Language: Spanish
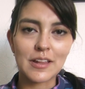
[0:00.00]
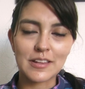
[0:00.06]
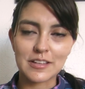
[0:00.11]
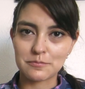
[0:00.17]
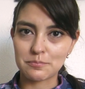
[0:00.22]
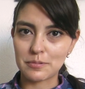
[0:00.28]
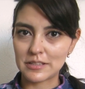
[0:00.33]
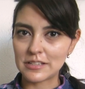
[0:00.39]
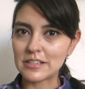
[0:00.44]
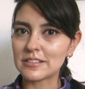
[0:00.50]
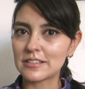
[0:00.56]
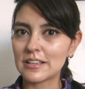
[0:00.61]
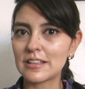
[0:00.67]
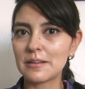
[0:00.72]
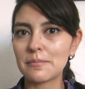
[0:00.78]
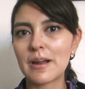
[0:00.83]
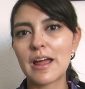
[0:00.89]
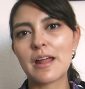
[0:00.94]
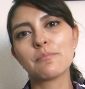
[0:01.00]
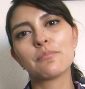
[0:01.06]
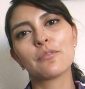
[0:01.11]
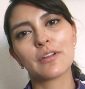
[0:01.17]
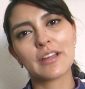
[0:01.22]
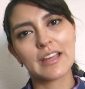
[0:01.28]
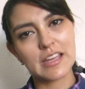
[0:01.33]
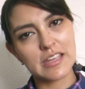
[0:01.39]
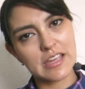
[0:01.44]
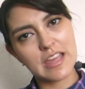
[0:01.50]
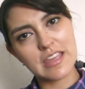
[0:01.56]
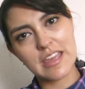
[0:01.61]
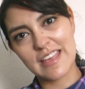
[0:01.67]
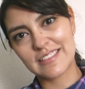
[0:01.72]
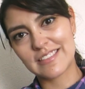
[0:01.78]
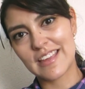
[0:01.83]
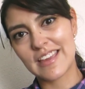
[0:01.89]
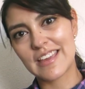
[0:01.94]
a despedirse de Bran porque ella
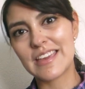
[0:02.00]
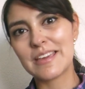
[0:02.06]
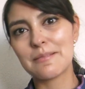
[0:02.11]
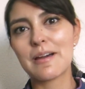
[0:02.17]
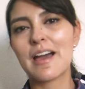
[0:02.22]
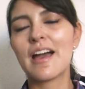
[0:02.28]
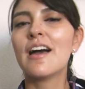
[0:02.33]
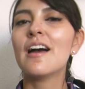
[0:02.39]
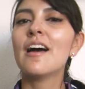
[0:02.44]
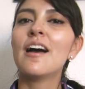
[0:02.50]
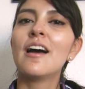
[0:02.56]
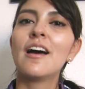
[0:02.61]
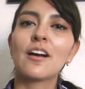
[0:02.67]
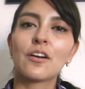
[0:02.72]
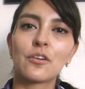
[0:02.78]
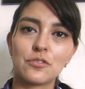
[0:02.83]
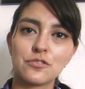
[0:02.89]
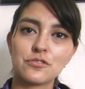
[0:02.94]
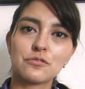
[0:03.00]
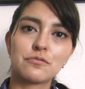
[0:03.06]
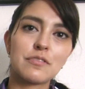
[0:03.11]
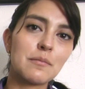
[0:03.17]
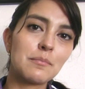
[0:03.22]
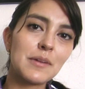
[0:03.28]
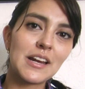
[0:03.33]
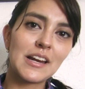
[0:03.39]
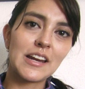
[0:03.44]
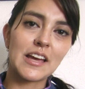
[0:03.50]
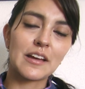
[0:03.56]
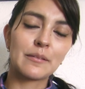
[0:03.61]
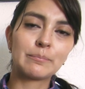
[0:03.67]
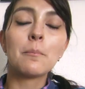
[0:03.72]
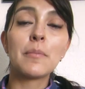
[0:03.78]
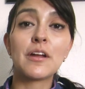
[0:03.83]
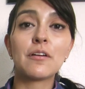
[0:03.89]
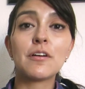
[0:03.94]
ya se iba con su familia.
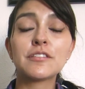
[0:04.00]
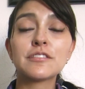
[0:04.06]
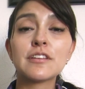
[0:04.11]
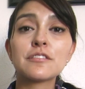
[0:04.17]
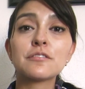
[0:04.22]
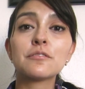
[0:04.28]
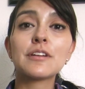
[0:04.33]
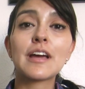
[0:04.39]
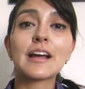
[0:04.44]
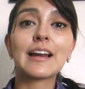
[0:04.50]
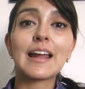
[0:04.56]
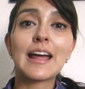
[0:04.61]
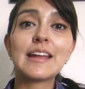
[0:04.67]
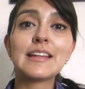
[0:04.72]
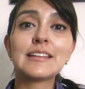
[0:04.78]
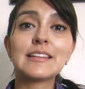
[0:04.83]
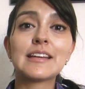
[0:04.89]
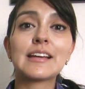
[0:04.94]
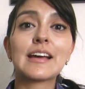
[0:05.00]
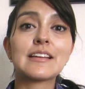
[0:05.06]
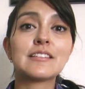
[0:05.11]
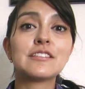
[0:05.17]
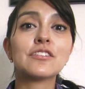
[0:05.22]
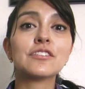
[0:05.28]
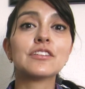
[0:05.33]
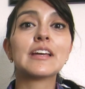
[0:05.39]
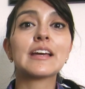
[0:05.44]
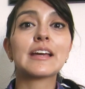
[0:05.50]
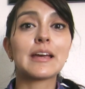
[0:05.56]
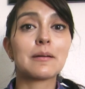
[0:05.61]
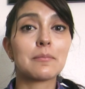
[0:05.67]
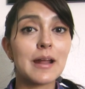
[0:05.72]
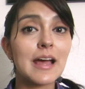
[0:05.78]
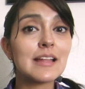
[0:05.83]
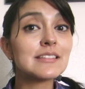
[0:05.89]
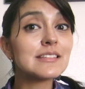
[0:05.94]
Pero esta es una clara indicación de
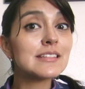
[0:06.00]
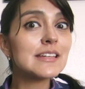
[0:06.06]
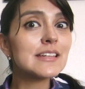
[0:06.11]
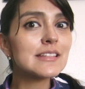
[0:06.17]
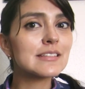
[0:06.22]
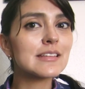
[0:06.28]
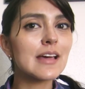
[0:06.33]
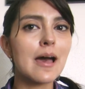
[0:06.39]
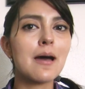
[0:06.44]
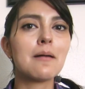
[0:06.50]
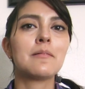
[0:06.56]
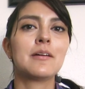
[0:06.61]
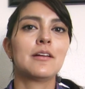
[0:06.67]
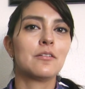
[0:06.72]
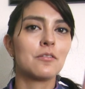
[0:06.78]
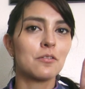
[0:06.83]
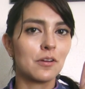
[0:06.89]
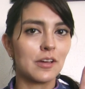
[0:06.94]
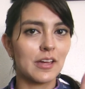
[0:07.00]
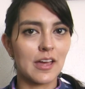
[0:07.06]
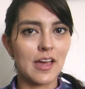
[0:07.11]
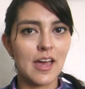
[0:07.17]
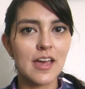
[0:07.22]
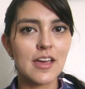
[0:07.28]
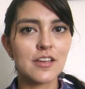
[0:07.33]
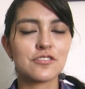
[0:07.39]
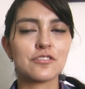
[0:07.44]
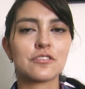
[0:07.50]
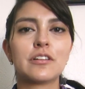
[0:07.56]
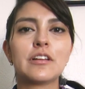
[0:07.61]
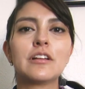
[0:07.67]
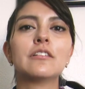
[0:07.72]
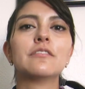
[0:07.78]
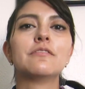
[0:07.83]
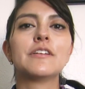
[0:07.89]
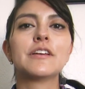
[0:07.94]
que Bran sí sabe lo que ha hecho
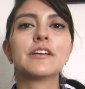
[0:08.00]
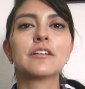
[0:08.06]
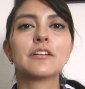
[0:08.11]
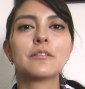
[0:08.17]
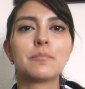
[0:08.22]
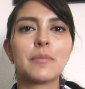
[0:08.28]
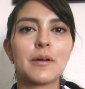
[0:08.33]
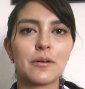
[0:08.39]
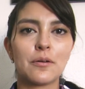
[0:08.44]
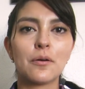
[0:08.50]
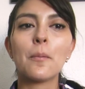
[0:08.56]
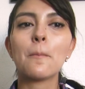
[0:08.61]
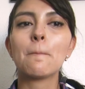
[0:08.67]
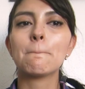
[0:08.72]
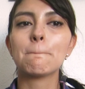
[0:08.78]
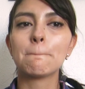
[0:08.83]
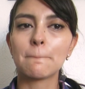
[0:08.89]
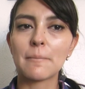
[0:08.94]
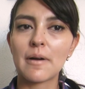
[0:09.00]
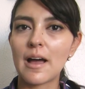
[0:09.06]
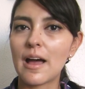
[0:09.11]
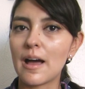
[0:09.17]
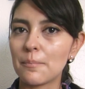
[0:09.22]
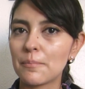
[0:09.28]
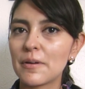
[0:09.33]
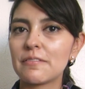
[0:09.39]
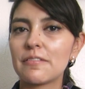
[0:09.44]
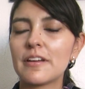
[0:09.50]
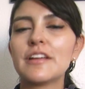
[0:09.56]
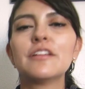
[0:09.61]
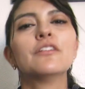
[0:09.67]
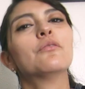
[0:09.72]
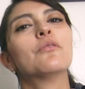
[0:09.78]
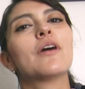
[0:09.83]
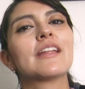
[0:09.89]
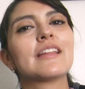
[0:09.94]
Littlefinger, pero ha
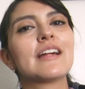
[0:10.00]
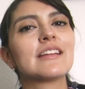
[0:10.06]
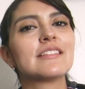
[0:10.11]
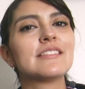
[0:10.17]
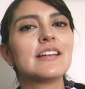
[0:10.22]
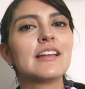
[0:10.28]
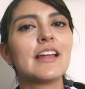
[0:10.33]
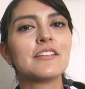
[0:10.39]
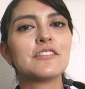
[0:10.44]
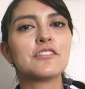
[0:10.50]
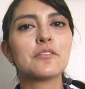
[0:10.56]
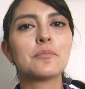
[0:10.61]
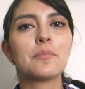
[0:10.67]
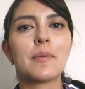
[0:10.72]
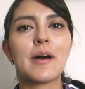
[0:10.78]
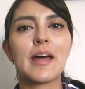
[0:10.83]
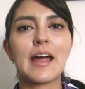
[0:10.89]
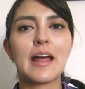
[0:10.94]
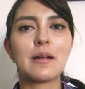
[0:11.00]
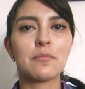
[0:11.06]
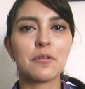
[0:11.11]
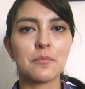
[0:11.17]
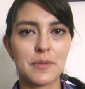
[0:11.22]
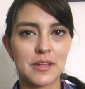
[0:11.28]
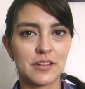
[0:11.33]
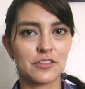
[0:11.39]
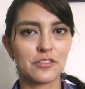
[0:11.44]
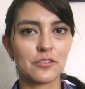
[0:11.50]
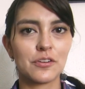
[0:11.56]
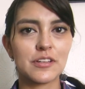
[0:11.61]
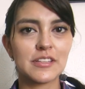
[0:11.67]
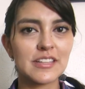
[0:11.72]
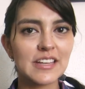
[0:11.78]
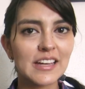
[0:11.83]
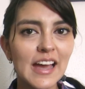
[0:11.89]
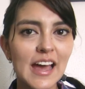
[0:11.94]
preferido guardar silencio para el momento
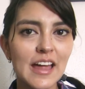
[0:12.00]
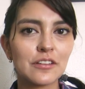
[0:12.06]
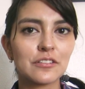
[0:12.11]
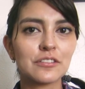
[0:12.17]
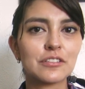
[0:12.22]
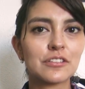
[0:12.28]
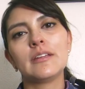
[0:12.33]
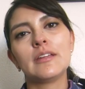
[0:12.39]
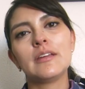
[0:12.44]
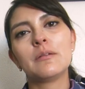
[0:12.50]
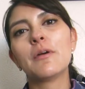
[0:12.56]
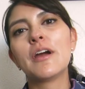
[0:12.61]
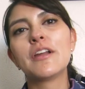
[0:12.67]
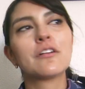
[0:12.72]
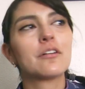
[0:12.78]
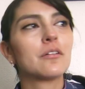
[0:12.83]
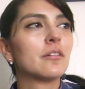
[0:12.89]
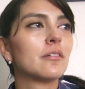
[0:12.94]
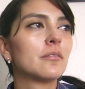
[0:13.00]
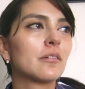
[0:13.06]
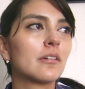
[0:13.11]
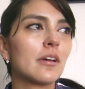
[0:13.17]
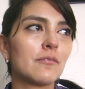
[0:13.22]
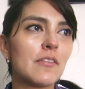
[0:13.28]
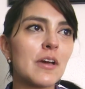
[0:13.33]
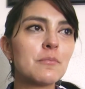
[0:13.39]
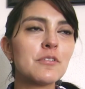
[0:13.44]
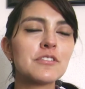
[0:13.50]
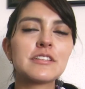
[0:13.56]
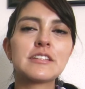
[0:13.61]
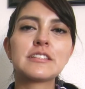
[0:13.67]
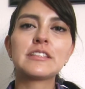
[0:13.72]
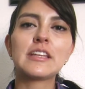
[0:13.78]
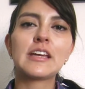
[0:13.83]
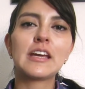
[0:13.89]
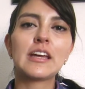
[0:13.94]
indicado. Y bueno, vemos,
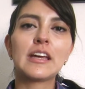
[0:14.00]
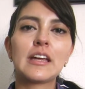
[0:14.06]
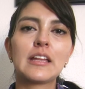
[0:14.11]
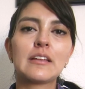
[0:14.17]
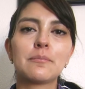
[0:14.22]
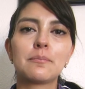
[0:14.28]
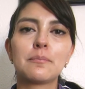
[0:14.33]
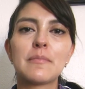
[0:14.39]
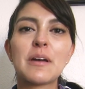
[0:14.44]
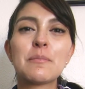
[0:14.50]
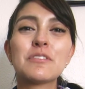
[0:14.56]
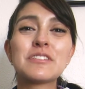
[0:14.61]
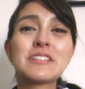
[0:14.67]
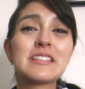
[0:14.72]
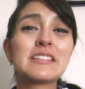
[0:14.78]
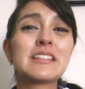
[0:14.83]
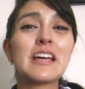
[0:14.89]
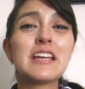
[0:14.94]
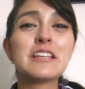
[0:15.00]
este, vemos esta